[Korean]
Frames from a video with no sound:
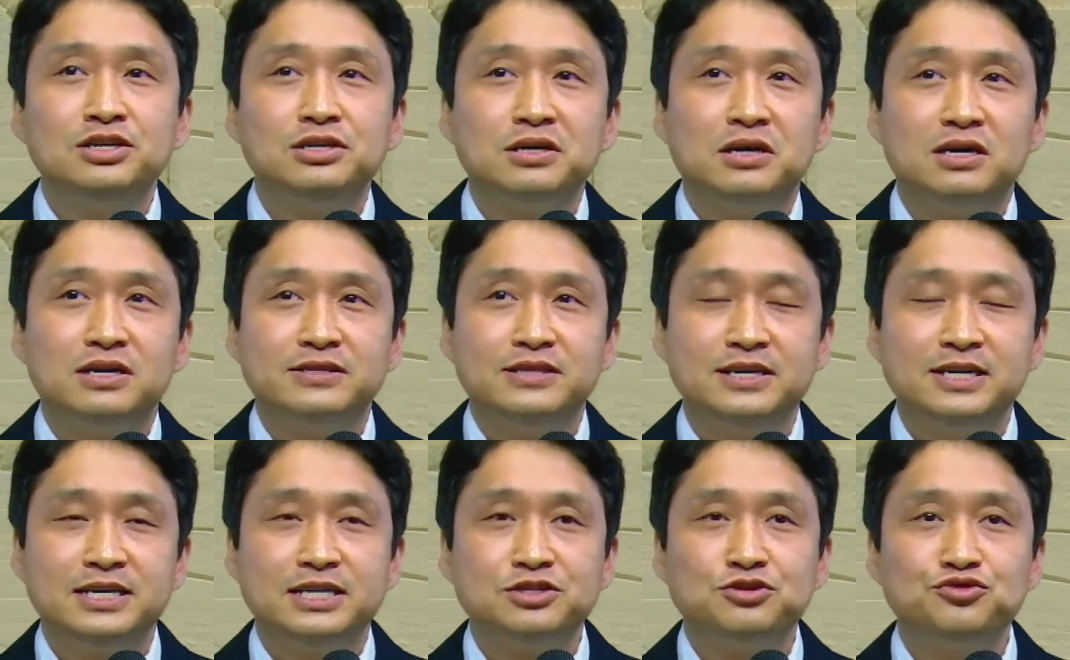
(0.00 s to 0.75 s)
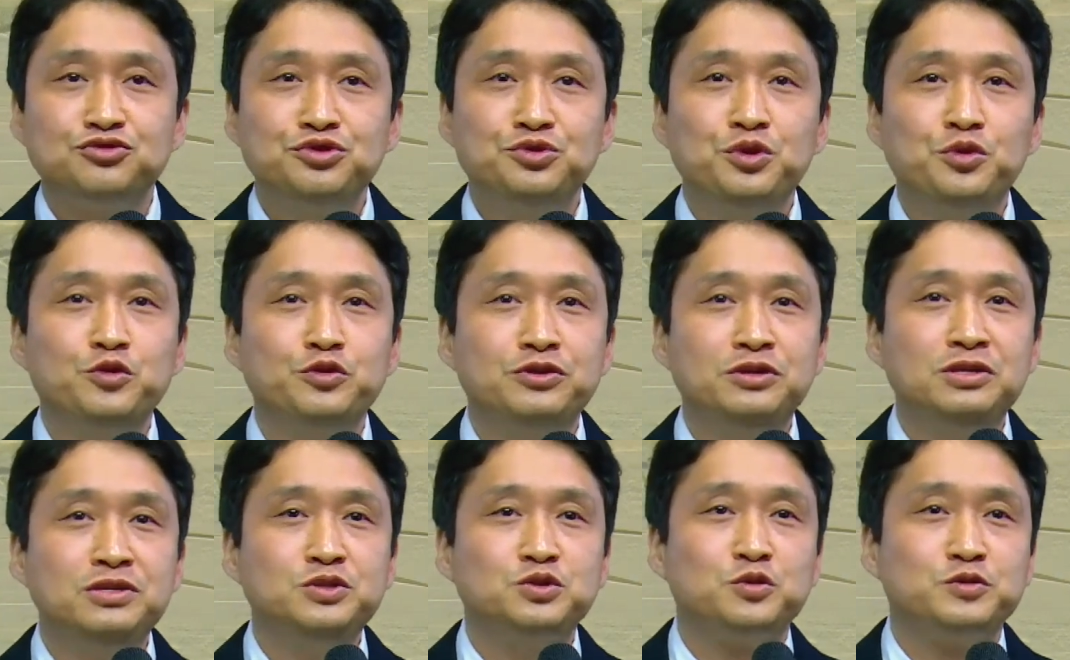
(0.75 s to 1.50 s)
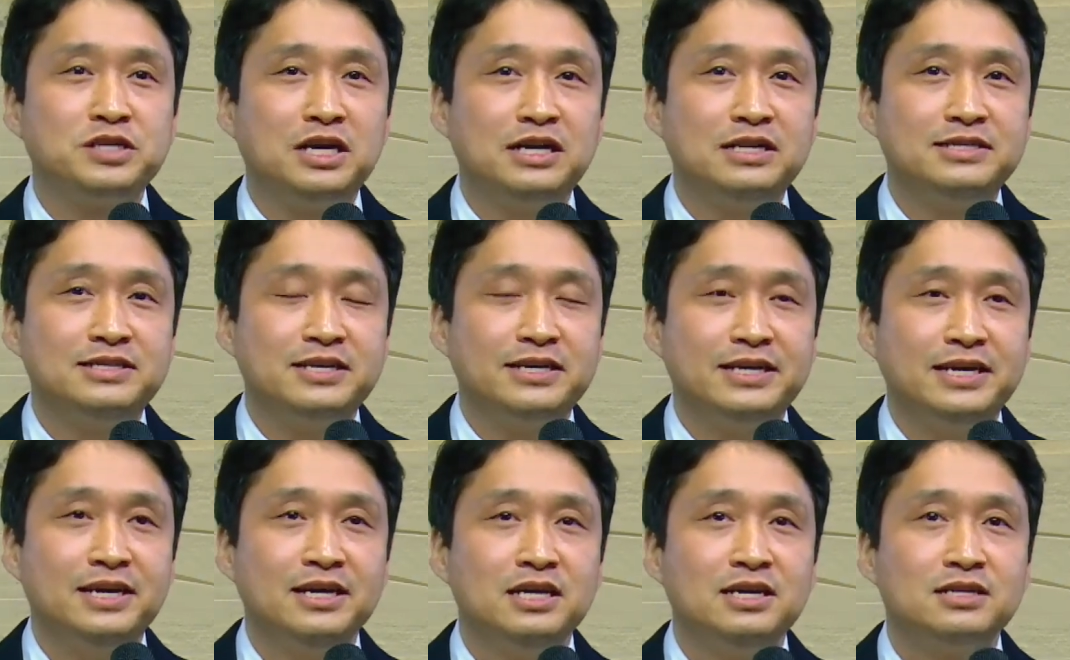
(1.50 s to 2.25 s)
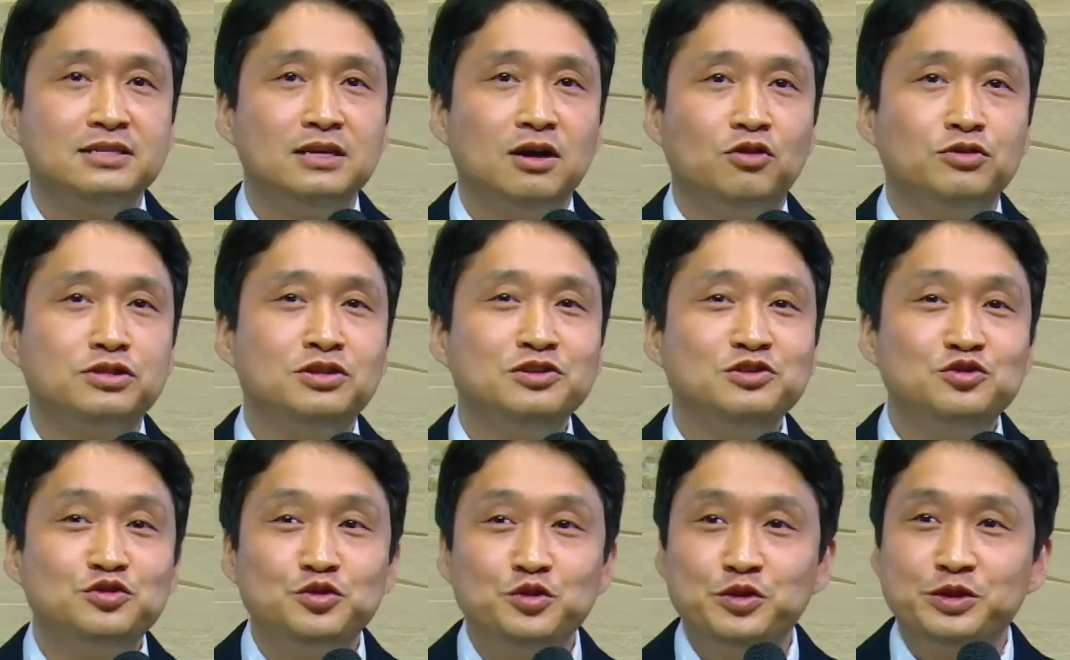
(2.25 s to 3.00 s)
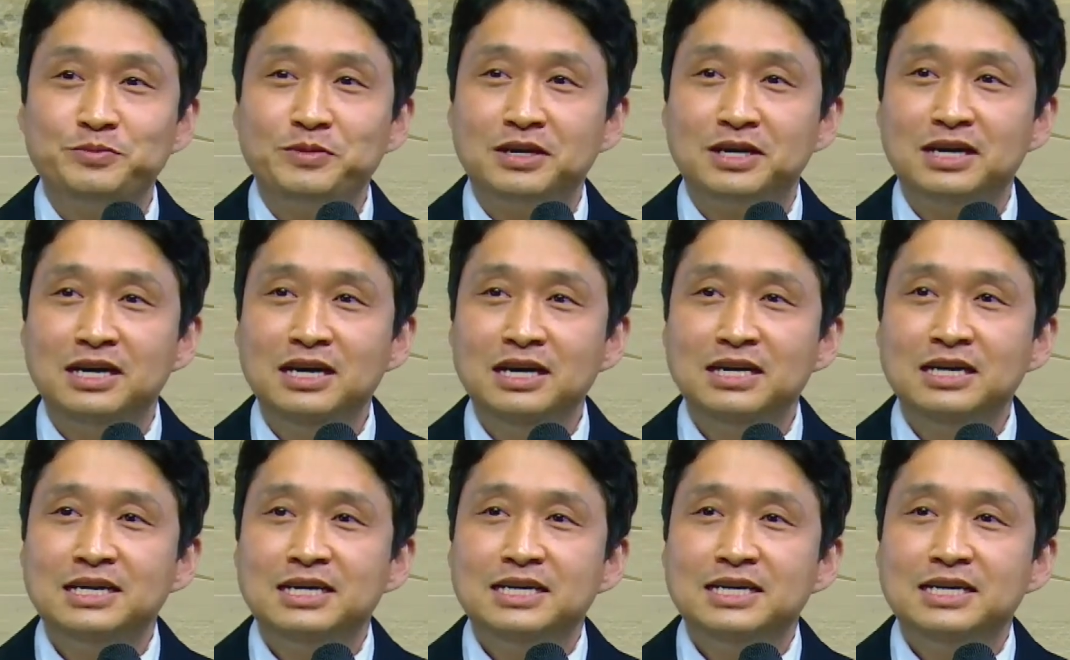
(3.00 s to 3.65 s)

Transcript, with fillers: 아, 네가 수요를 조사할 때, 근데 네, 어떤 수요입니까?